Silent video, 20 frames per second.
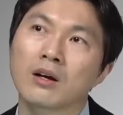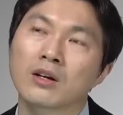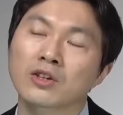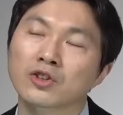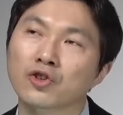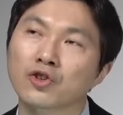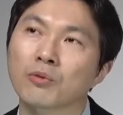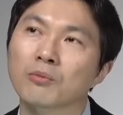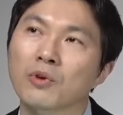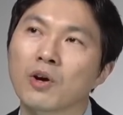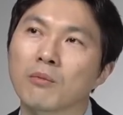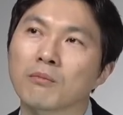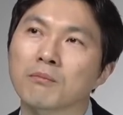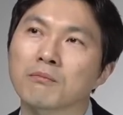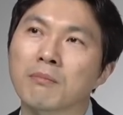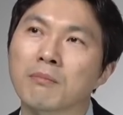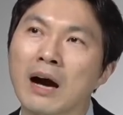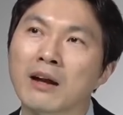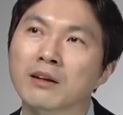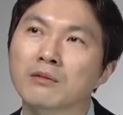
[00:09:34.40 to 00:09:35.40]
그러면
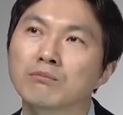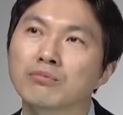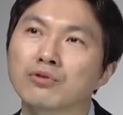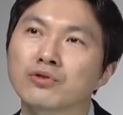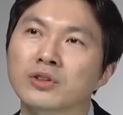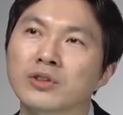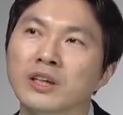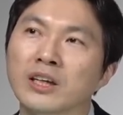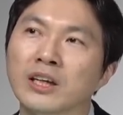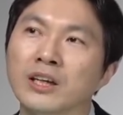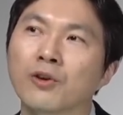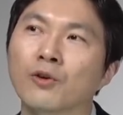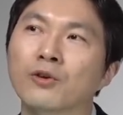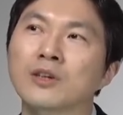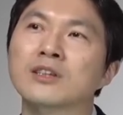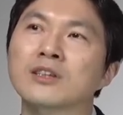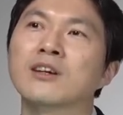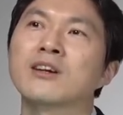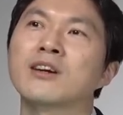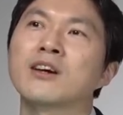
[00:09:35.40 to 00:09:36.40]
많은 분들이 이렇게
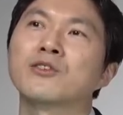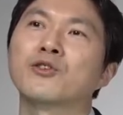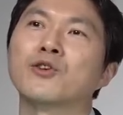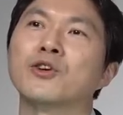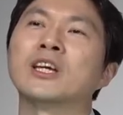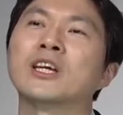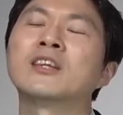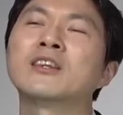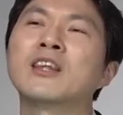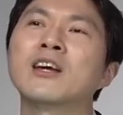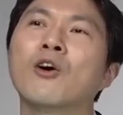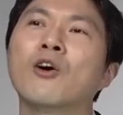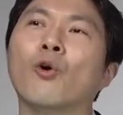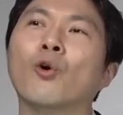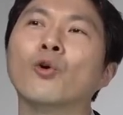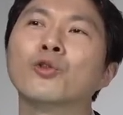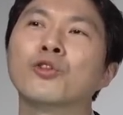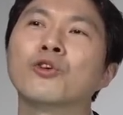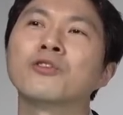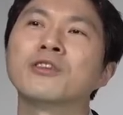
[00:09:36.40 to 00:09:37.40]
생각할 거예요. 이때가
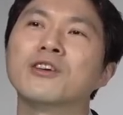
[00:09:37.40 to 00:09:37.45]
어떤